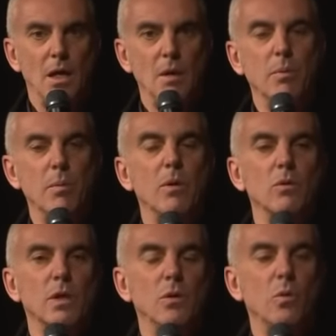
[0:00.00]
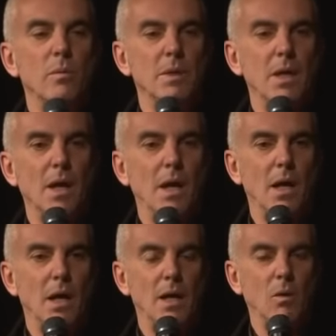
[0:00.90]
il pubblico del
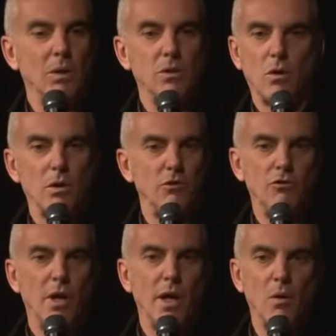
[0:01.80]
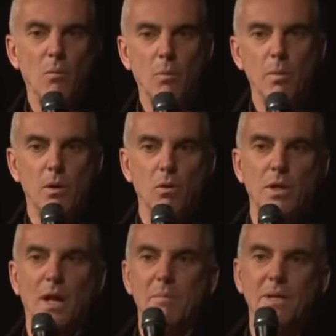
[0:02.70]
2014 era un pubblico
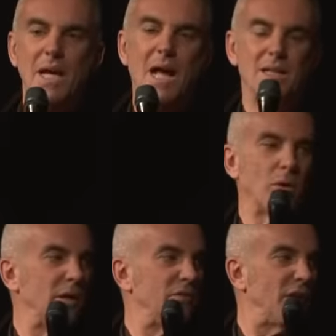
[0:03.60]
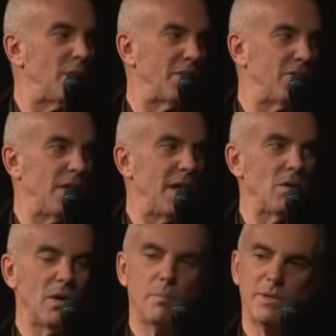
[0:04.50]
della media alta borghesia
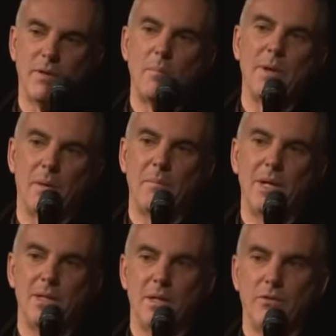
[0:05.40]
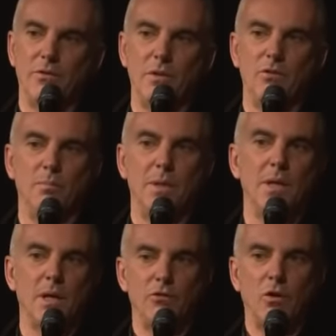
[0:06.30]
brasiliana che poteva permettersi di
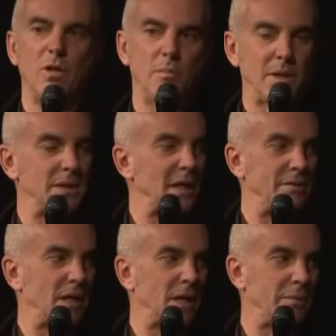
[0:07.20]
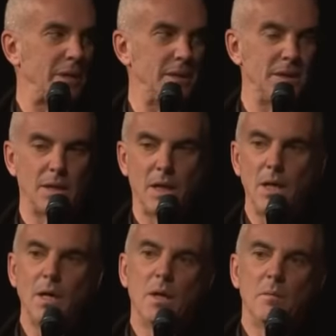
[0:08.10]
spendere i soldi per andare a vedere la partita,
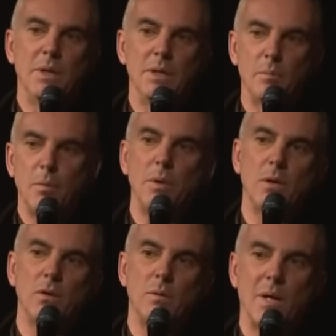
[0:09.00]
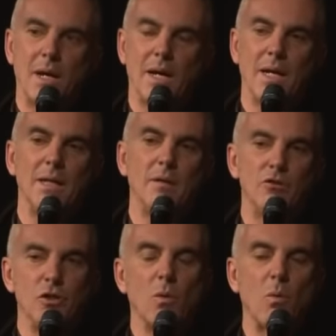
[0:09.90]
mentre il pubblico del Maracanã del
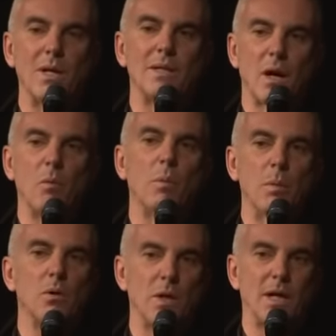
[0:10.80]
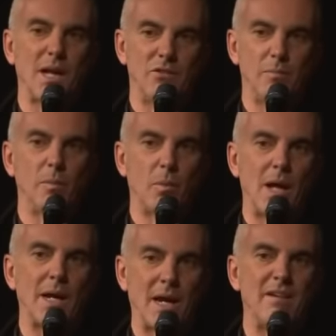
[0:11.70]
50 era un pubblico delle classi
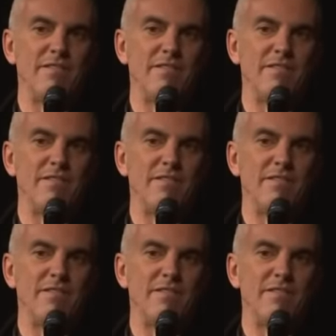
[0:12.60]
popolari, era